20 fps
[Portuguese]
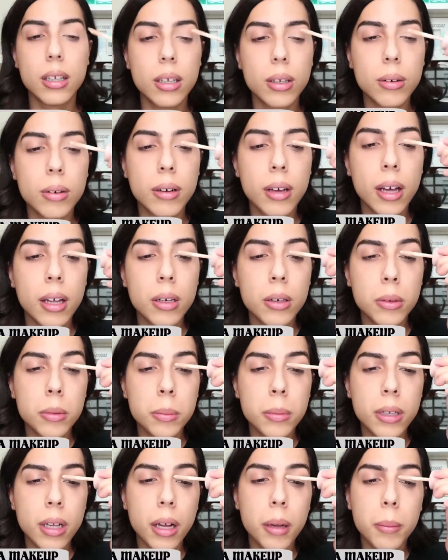eu quero
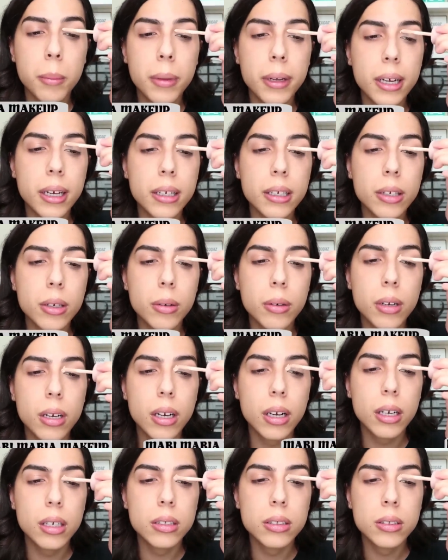iluminar bem aqui o
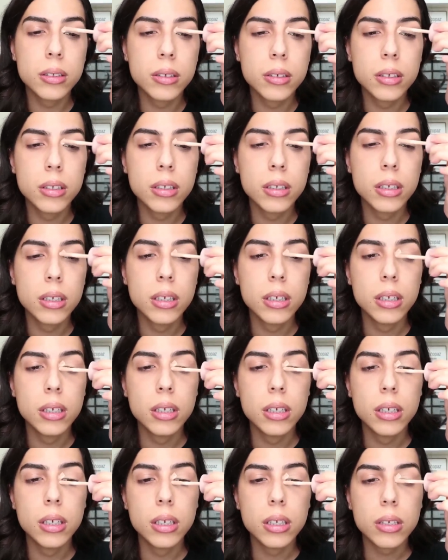canto
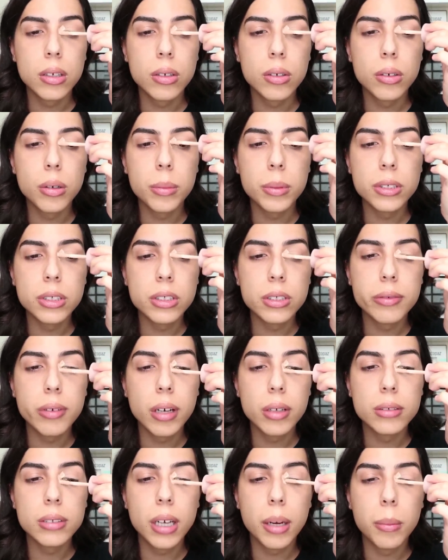como a gente
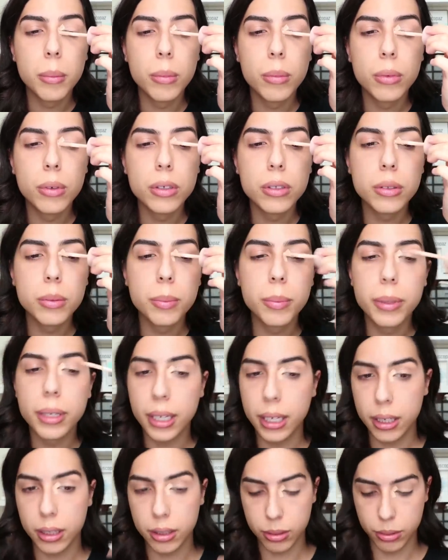vai usar muito
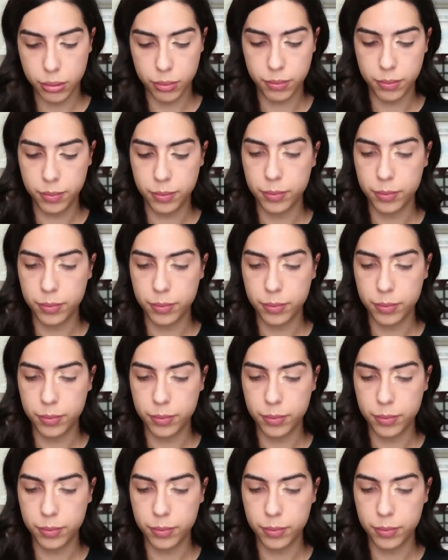preto,